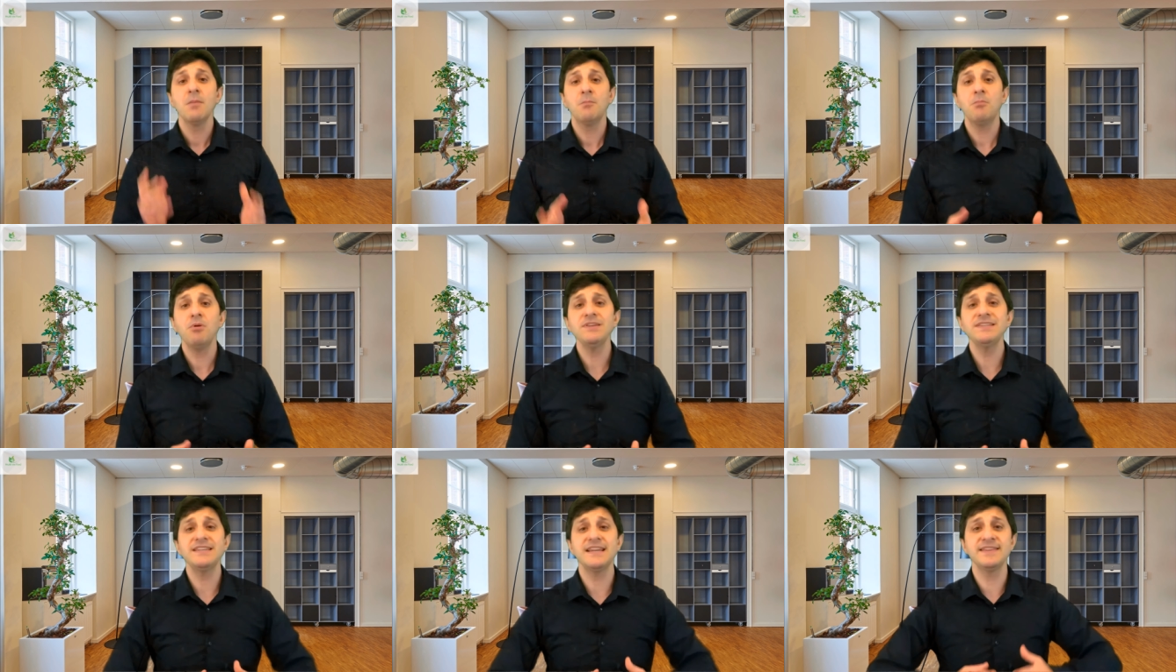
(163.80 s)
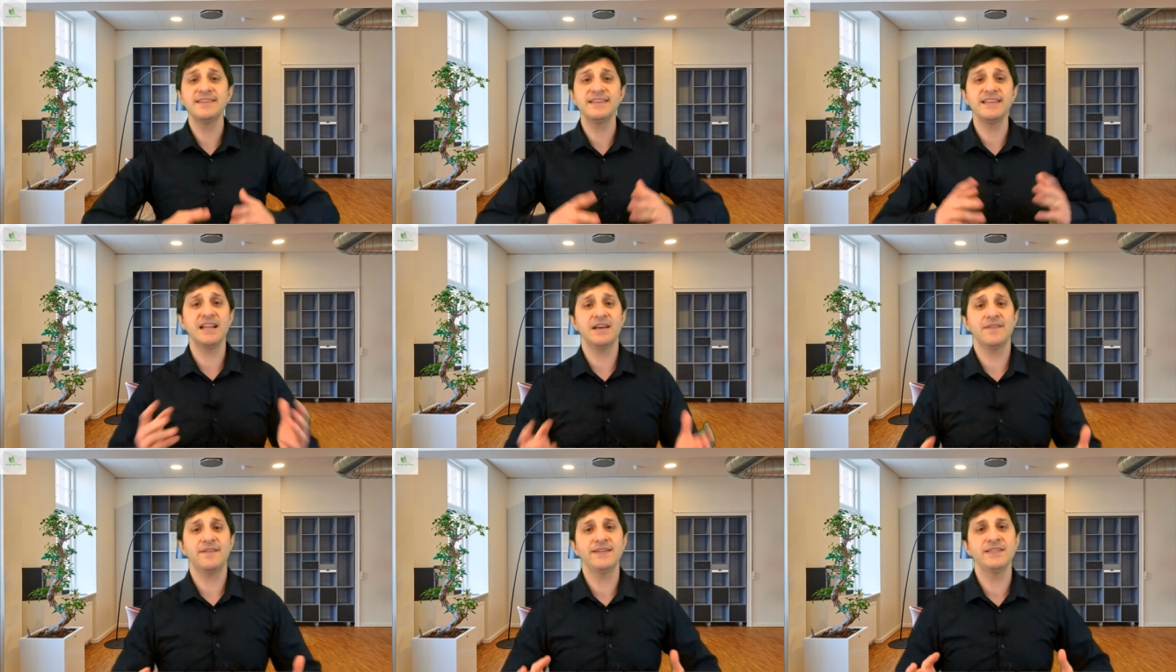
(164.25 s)
Poi si entra
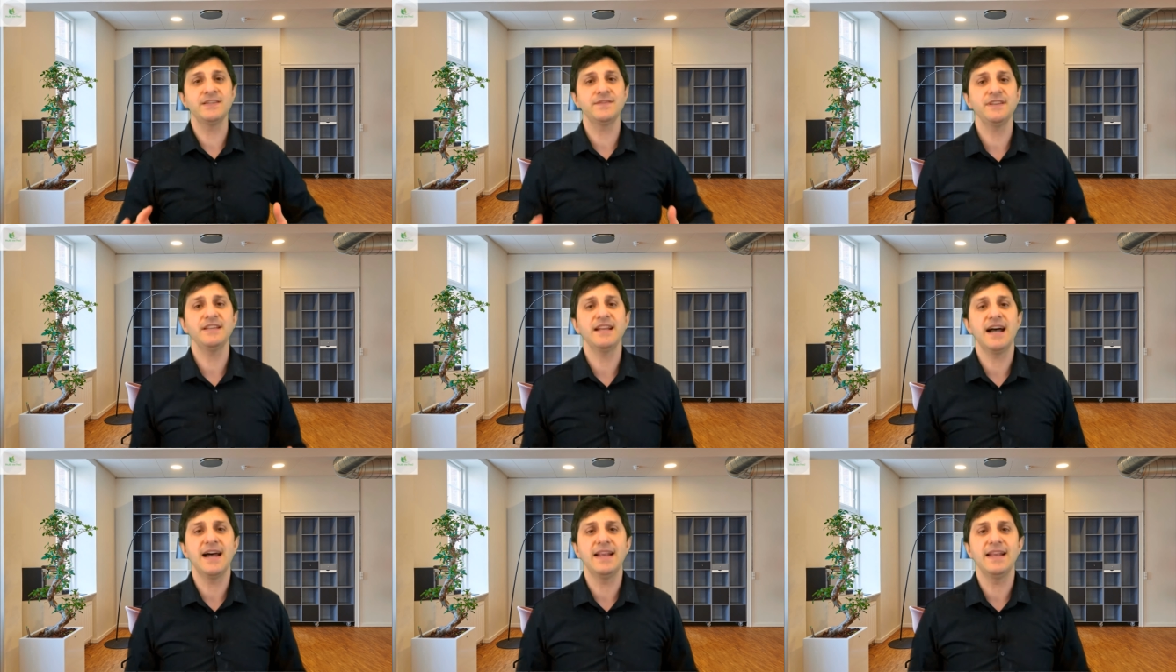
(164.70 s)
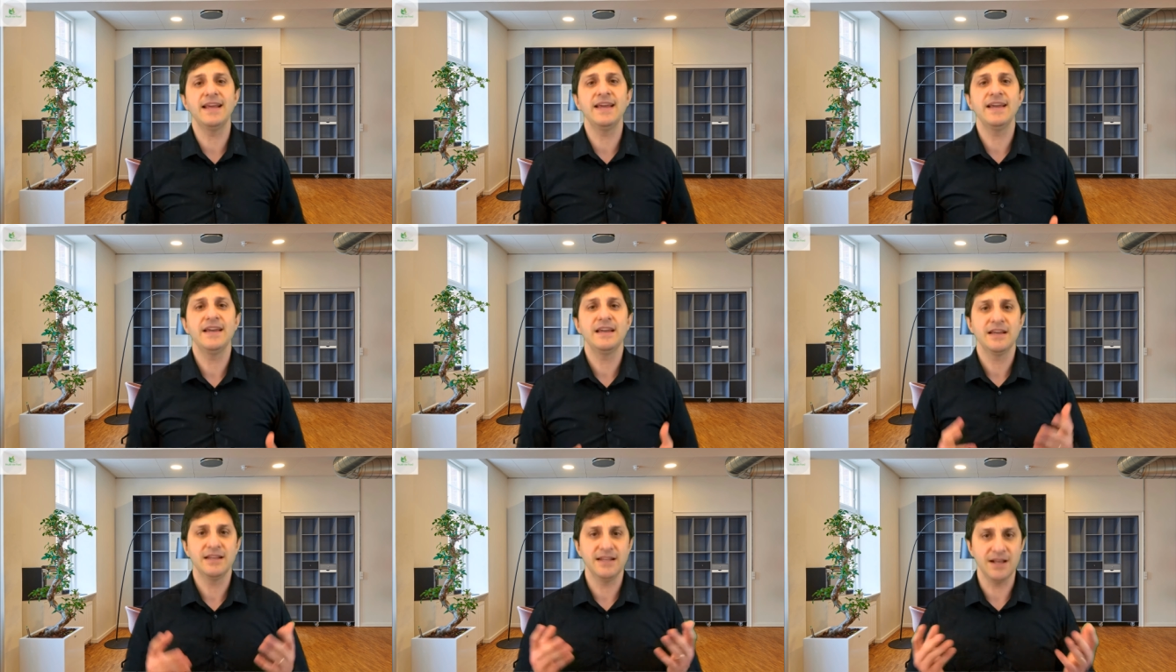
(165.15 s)
nella fase finale,
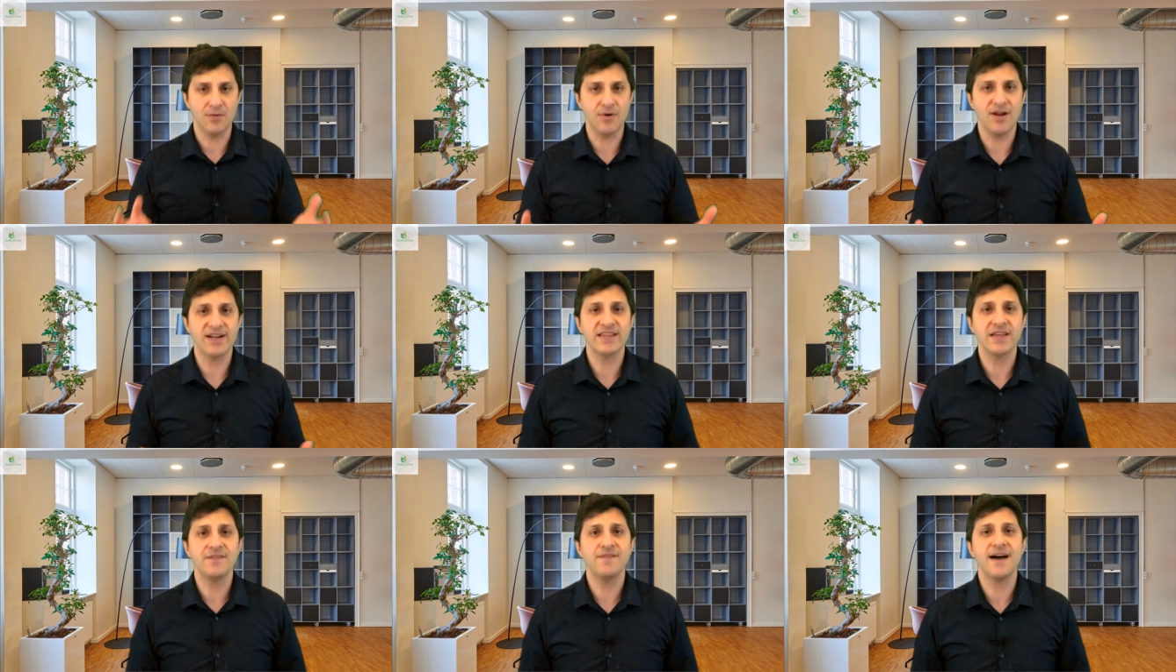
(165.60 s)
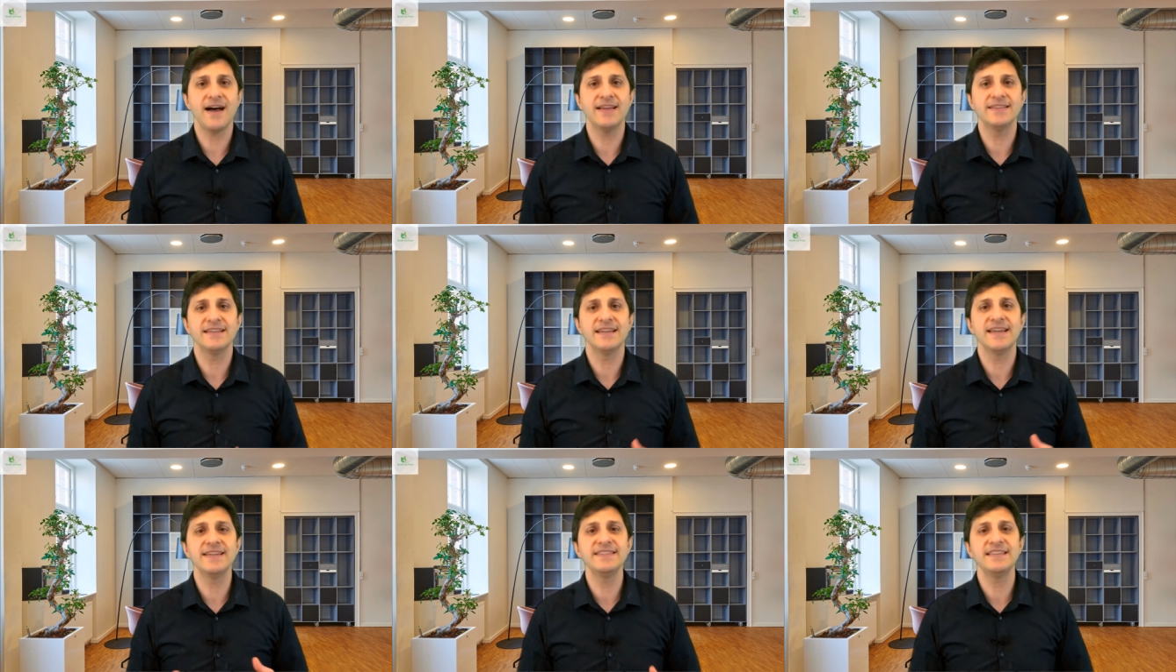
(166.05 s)
la quarta
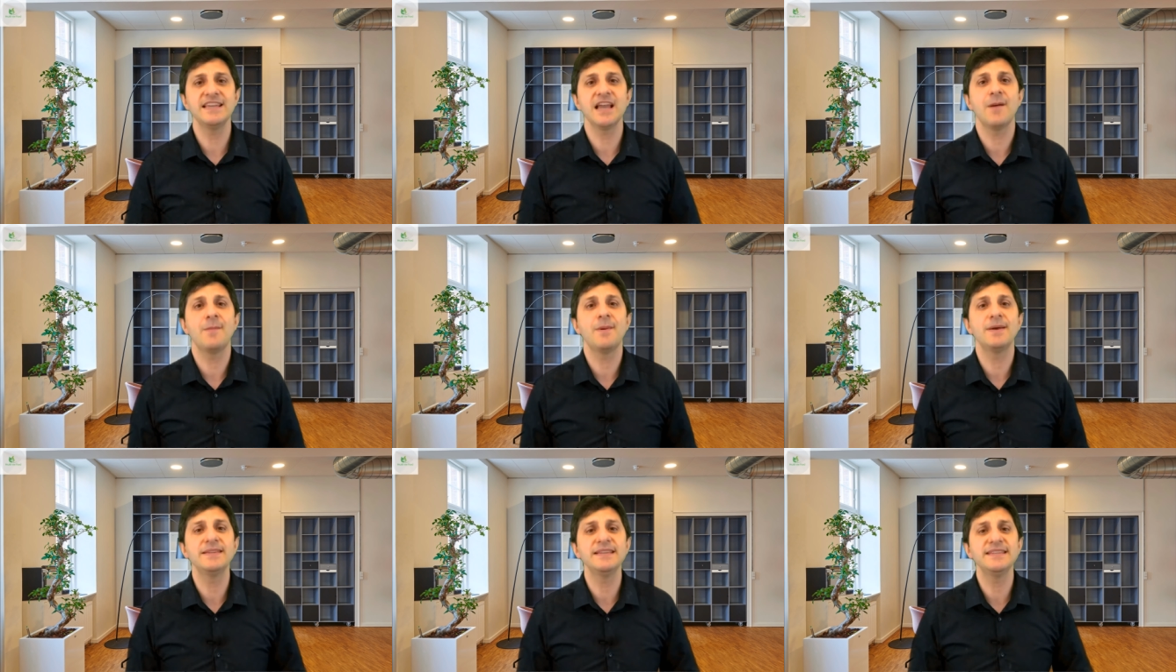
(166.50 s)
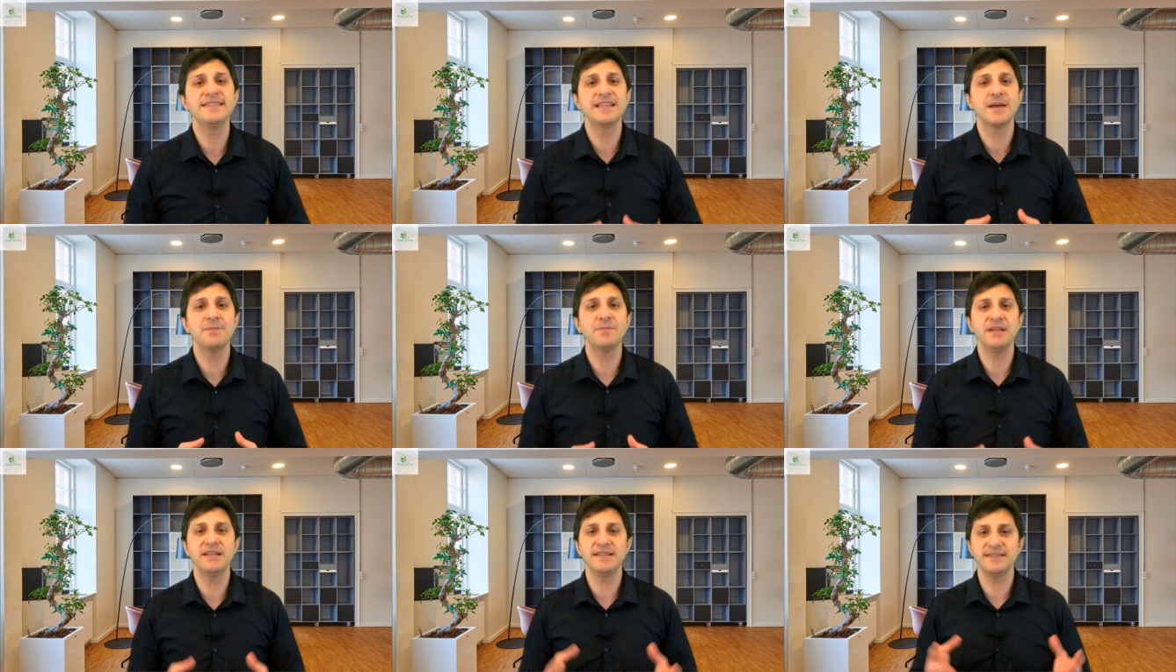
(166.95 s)
fase, che si chiama di
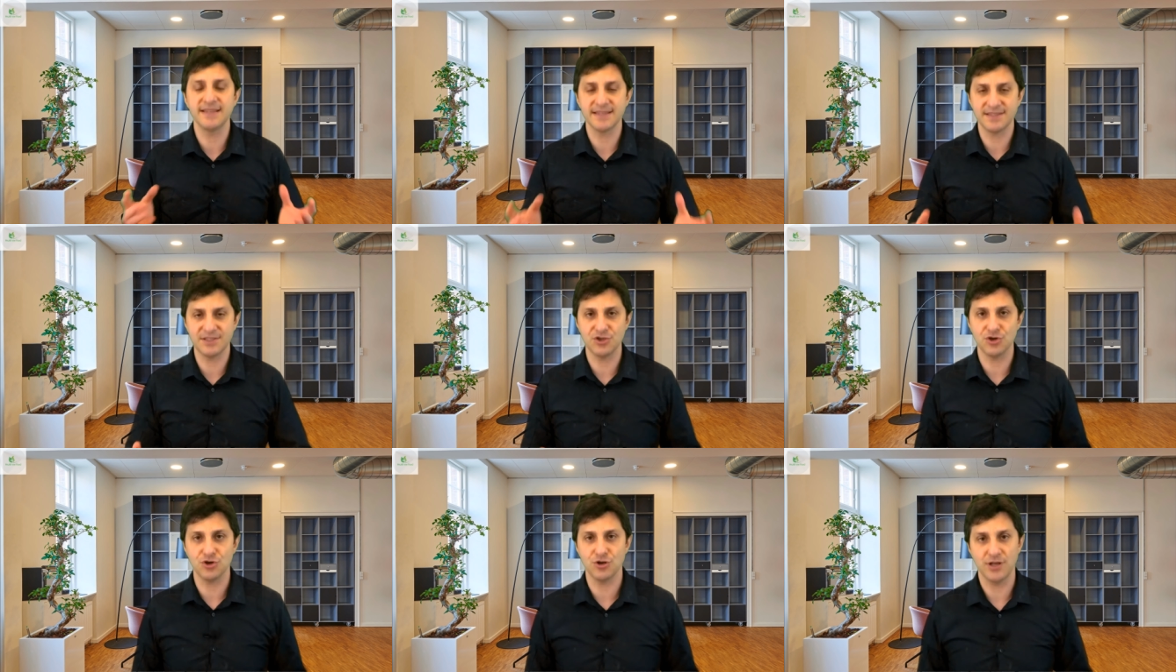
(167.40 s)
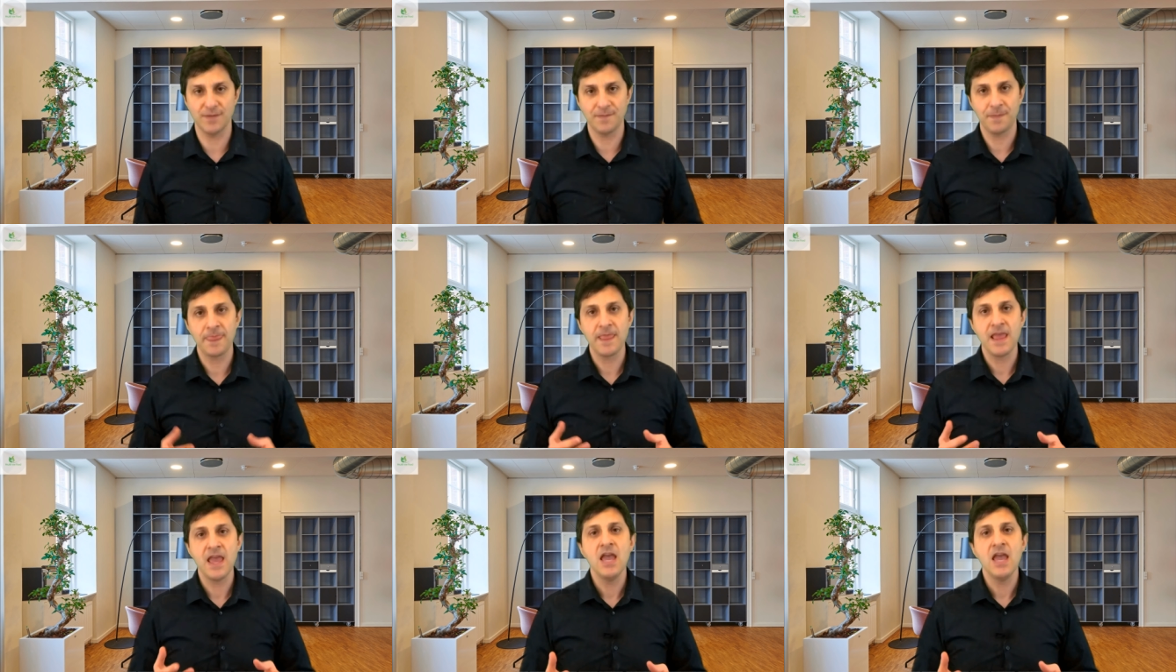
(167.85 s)
stabilizzazione.